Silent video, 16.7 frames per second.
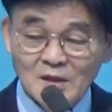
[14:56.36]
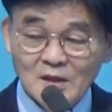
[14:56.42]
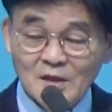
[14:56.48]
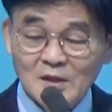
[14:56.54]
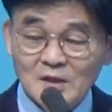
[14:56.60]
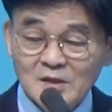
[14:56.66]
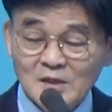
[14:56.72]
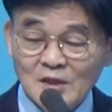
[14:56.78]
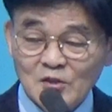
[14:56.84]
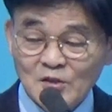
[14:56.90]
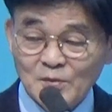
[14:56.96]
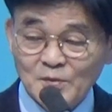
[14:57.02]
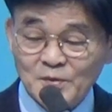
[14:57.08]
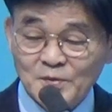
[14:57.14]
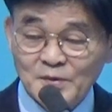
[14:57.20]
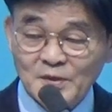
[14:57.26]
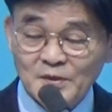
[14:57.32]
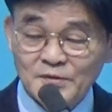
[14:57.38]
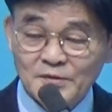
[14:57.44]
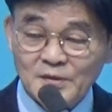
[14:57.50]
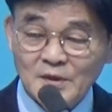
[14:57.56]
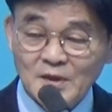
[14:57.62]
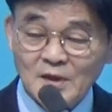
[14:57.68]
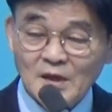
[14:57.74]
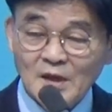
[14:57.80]
예, 사로잡히면
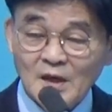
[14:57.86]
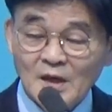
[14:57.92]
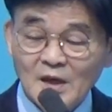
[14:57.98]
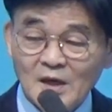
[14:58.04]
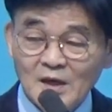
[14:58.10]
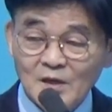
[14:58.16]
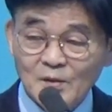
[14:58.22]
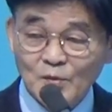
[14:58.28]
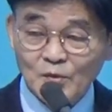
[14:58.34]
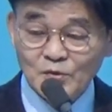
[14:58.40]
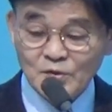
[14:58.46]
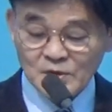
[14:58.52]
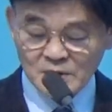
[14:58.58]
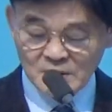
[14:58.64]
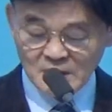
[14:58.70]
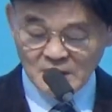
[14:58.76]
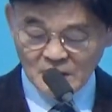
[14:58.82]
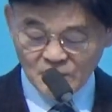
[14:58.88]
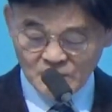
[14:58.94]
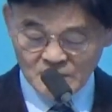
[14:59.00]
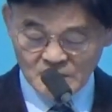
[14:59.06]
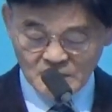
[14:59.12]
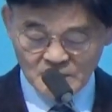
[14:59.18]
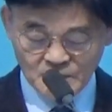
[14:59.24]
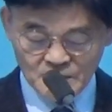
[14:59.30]
하나님 모든 걸 일하고
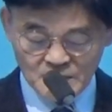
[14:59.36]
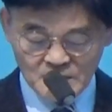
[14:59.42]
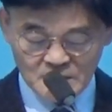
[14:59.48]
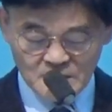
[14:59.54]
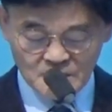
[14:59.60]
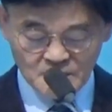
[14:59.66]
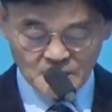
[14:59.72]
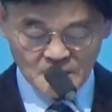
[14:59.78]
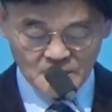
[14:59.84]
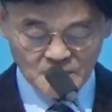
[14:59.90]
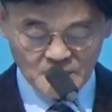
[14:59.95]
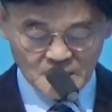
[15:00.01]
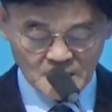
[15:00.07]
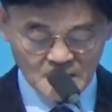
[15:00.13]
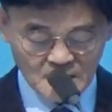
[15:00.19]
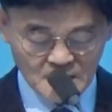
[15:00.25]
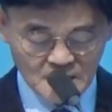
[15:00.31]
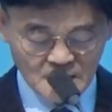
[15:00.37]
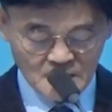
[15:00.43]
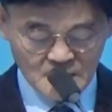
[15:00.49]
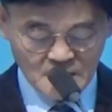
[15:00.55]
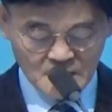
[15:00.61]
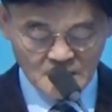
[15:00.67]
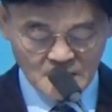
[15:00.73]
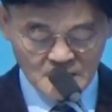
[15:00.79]
있다는 것을 믿으시기 바랍니다.
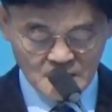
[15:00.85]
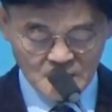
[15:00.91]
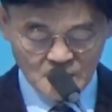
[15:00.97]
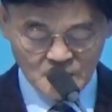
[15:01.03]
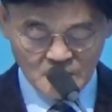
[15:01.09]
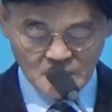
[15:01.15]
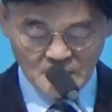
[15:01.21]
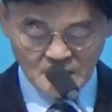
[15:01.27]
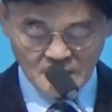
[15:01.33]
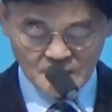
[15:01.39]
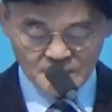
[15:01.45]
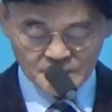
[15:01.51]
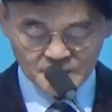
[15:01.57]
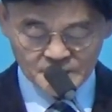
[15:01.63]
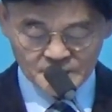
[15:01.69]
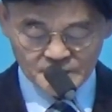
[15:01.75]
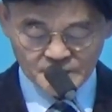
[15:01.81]
할렐루야.